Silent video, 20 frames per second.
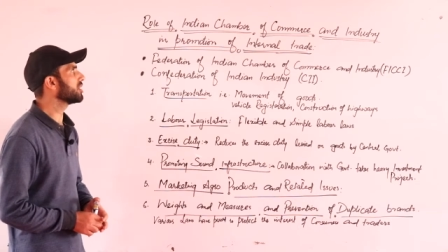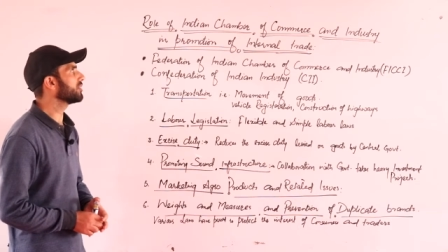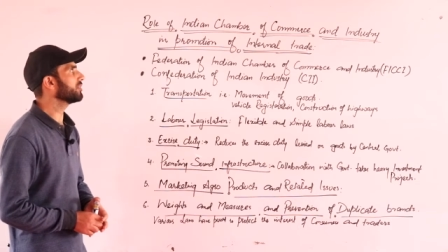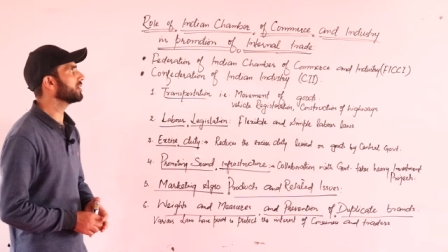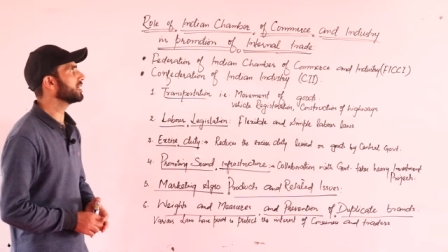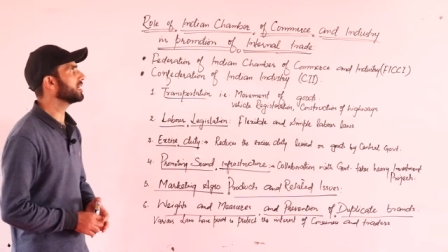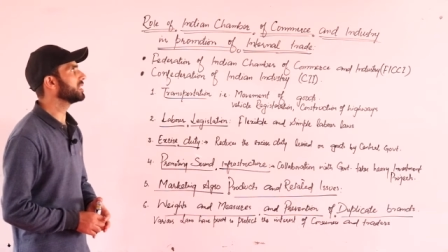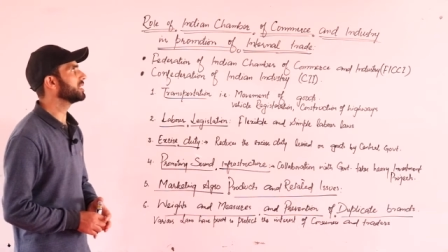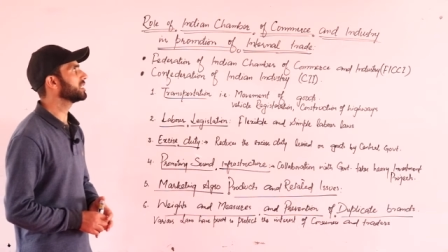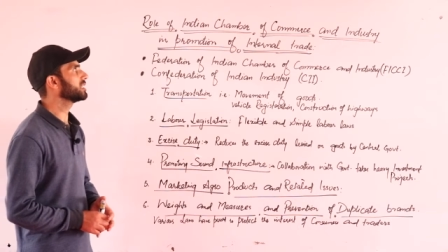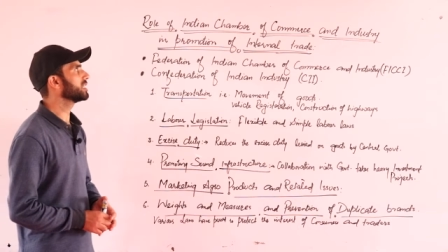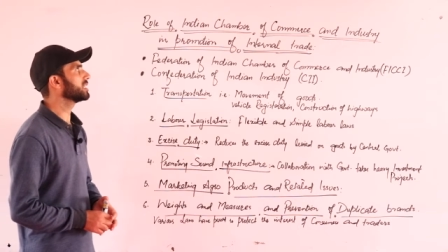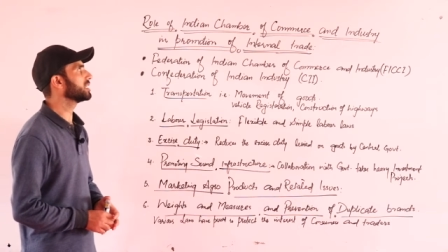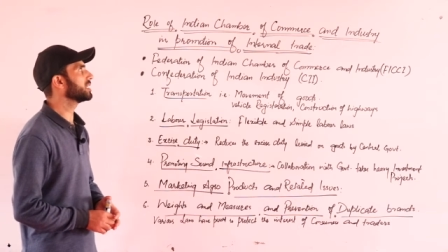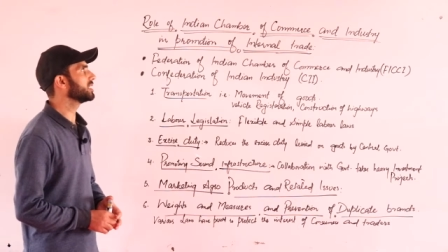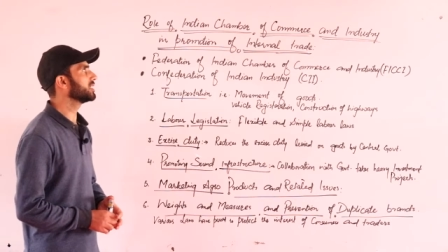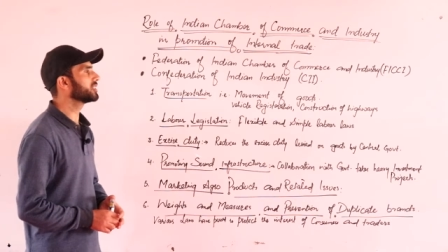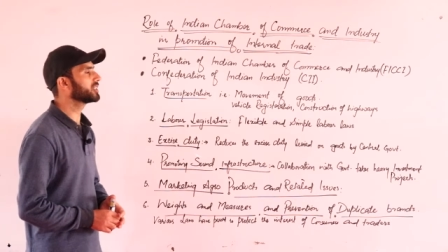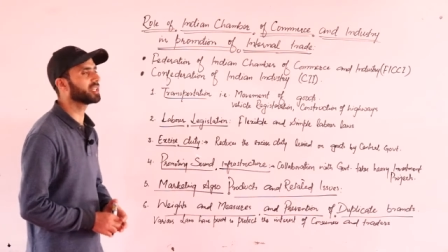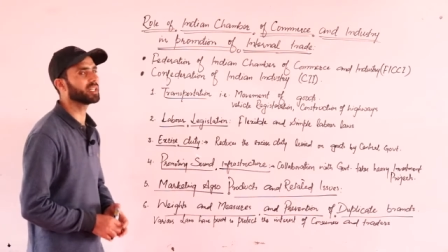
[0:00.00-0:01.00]
ऑफ
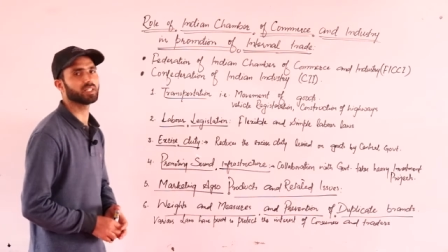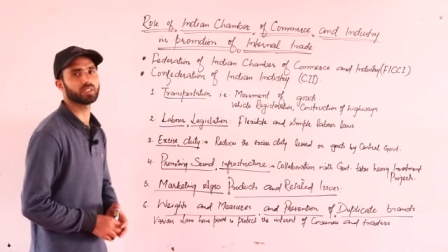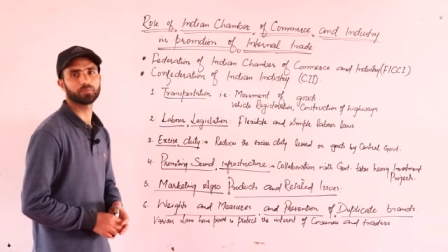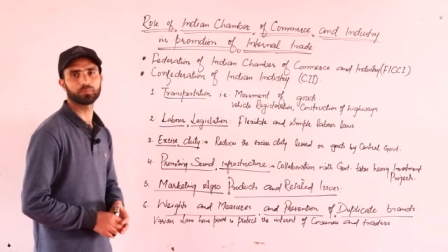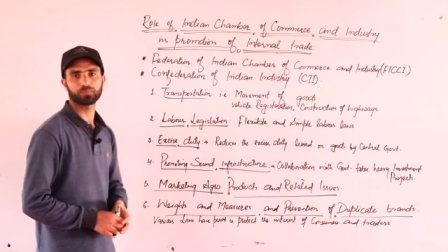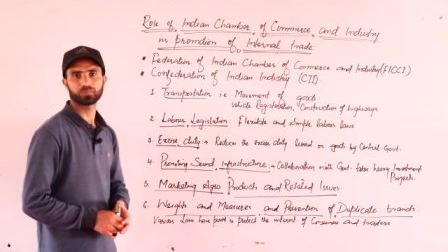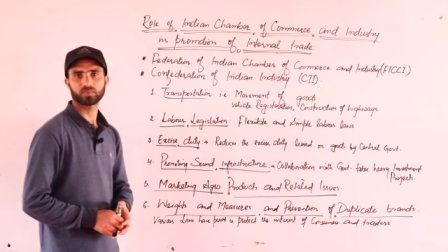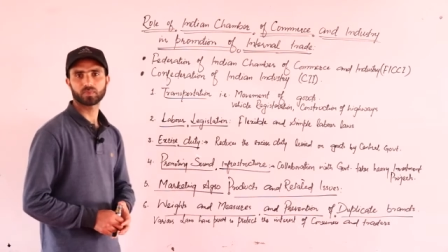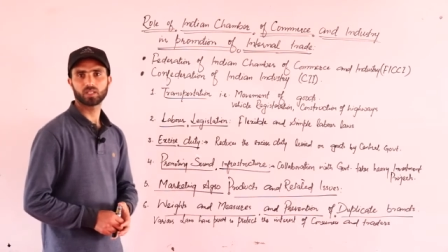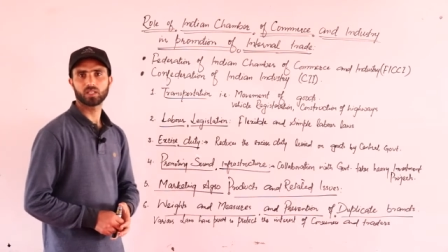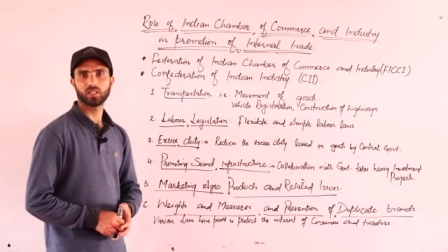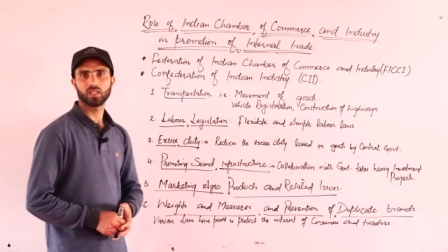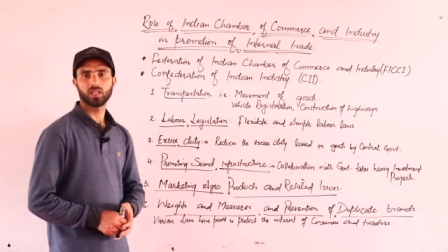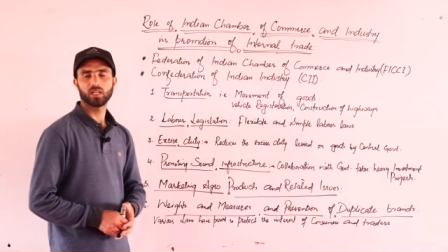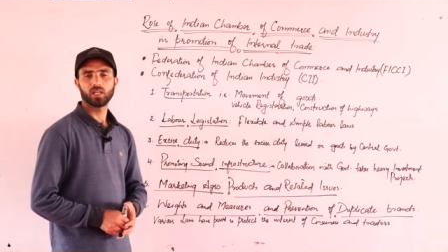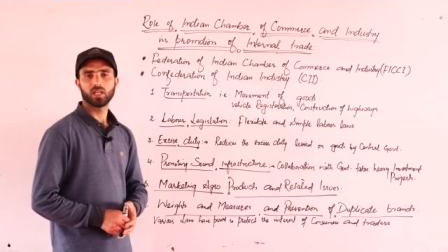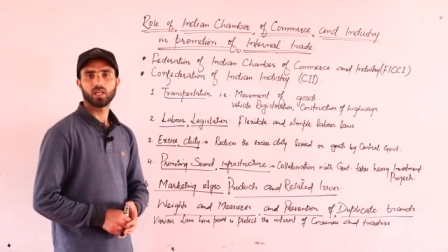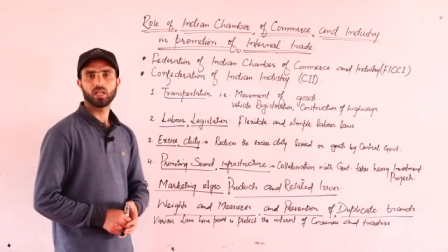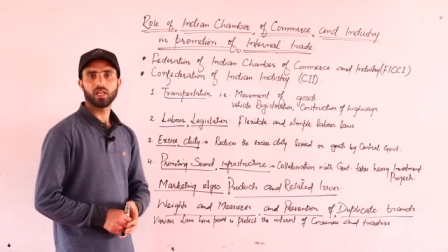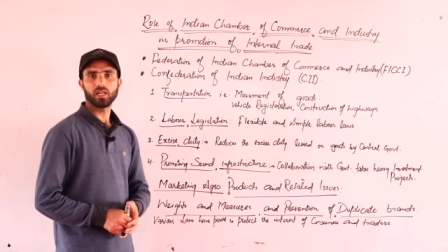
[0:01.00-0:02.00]
इंटरनल ट्रेड
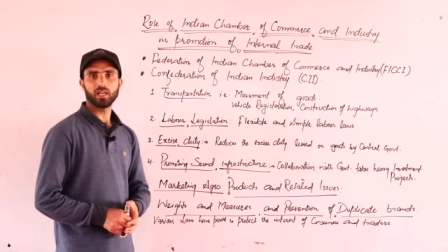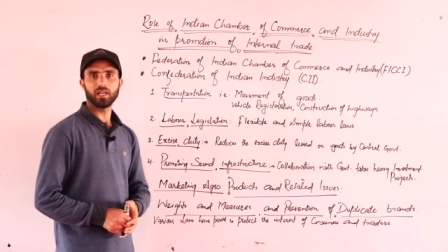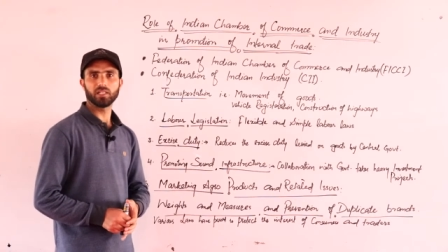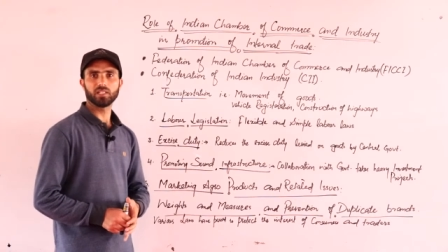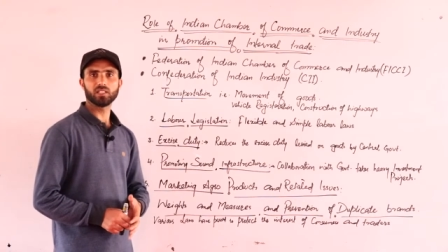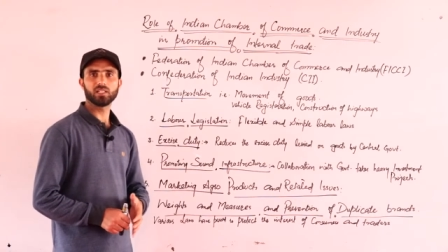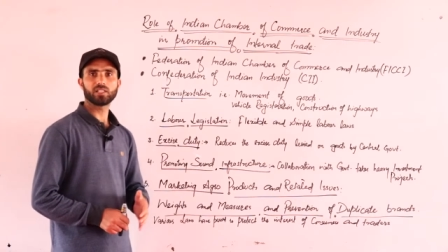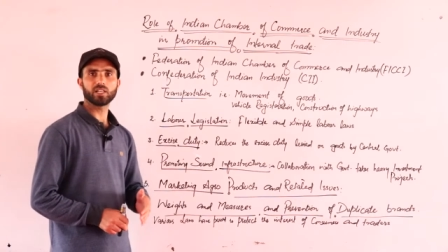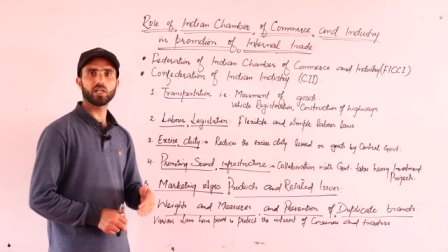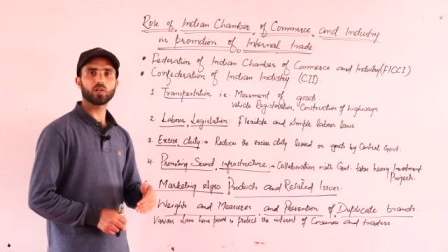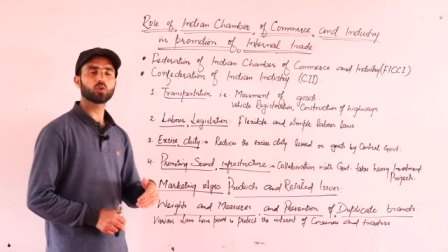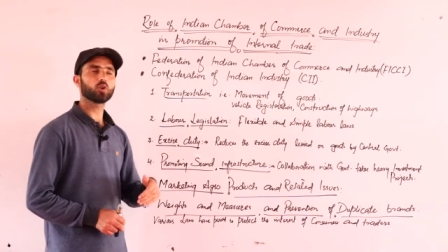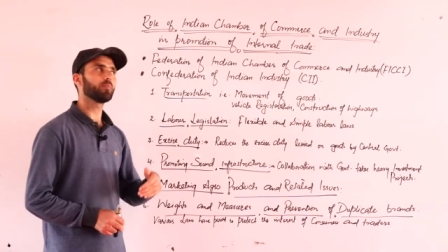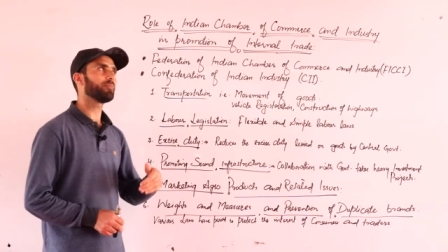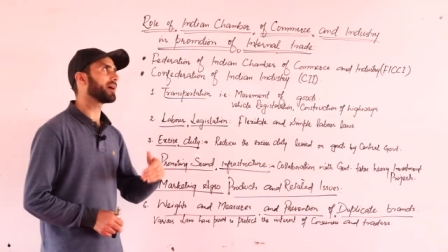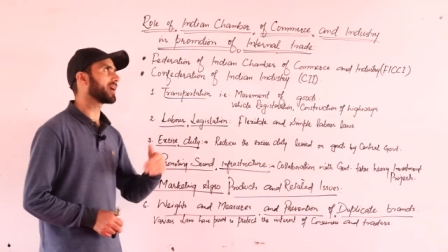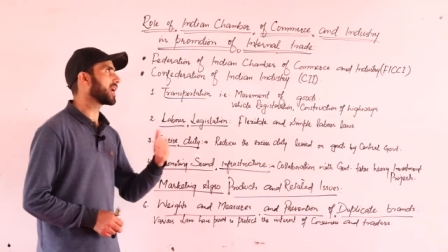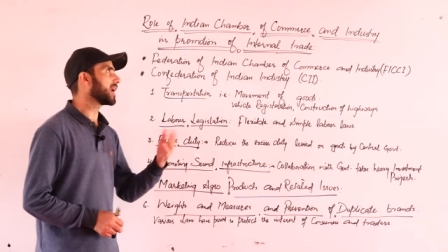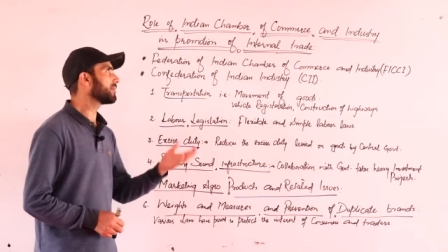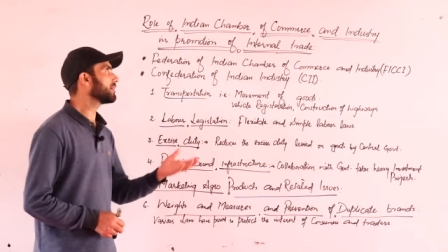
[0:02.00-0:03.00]
इंटरनल ट्रेड को
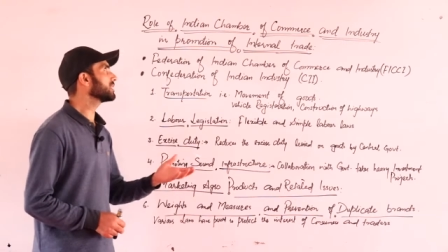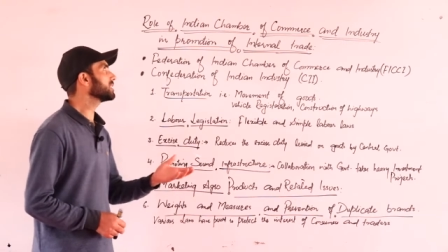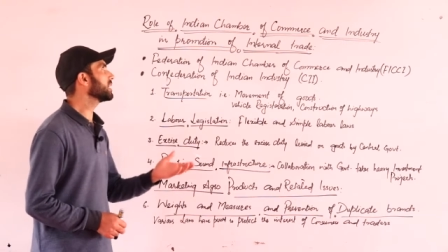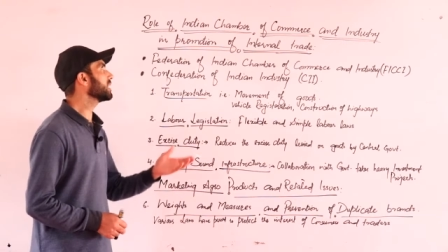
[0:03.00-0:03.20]
बढ़ावा